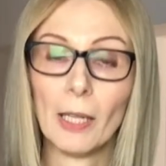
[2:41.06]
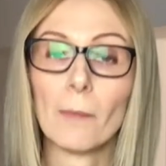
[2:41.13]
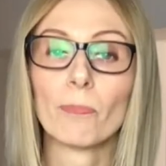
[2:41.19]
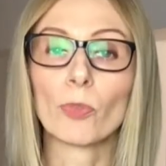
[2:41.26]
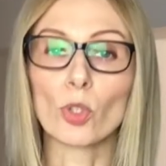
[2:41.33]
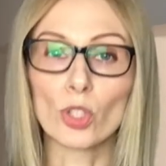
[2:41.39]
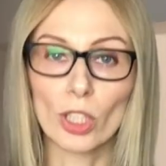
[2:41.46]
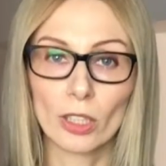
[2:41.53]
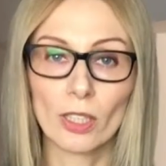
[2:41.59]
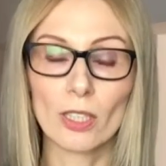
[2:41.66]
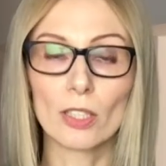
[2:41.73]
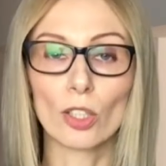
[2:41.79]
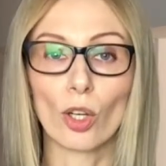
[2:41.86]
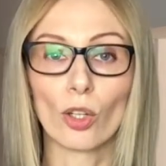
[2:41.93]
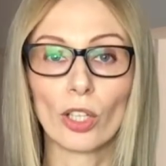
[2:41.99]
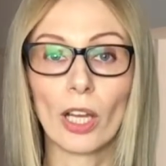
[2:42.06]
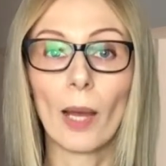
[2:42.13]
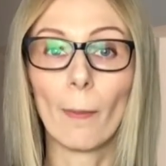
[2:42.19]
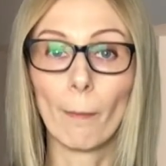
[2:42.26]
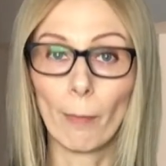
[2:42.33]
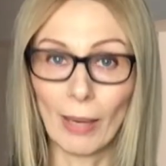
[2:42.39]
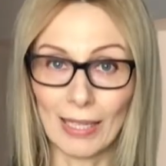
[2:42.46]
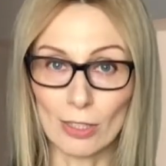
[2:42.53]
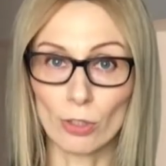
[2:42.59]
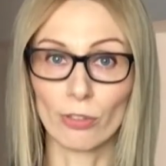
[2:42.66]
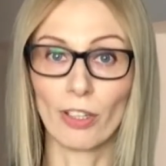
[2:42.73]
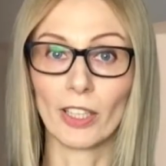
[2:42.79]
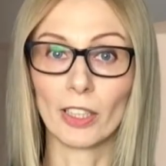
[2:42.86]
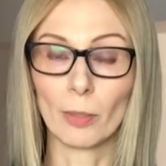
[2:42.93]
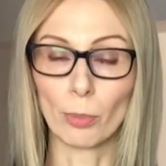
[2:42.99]
To z jednej strony bardzo
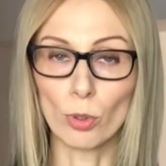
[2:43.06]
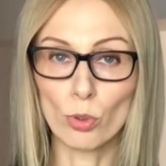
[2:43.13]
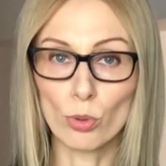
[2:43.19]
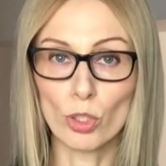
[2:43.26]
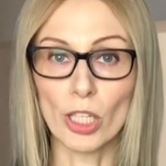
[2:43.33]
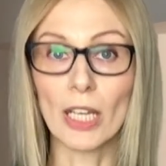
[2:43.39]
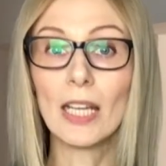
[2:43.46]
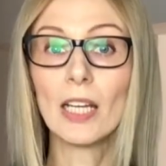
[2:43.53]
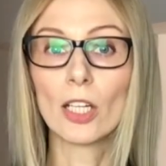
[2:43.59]
fajne poczucie,